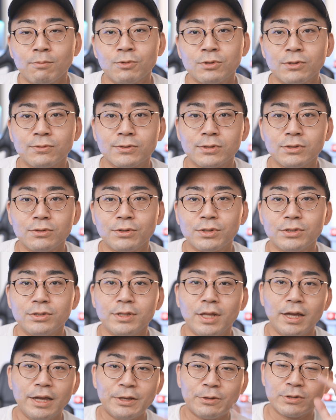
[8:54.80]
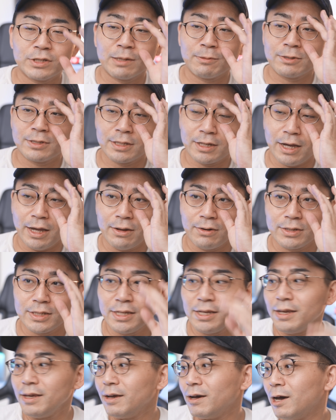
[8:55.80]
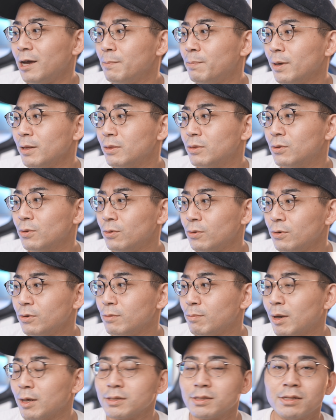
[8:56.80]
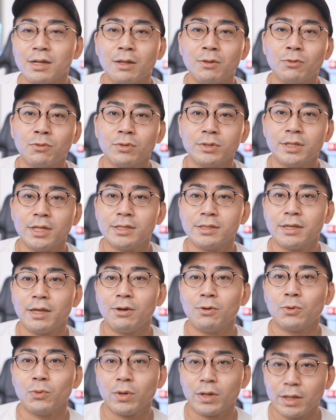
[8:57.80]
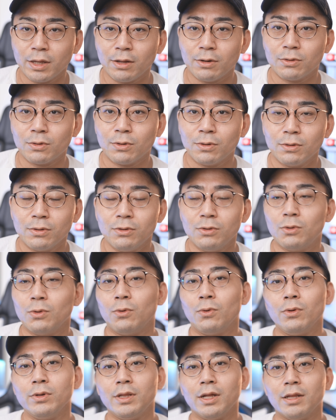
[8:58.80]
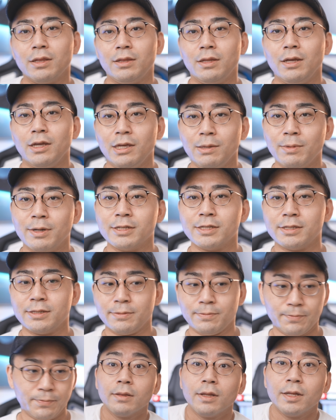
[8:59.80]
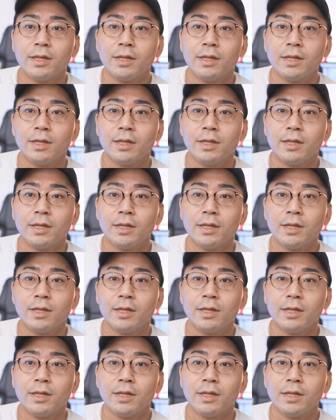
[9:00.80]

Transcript: もちろん普通の充電器としても使えるし、iPad をまスタンドとして付けることができるというところになっています。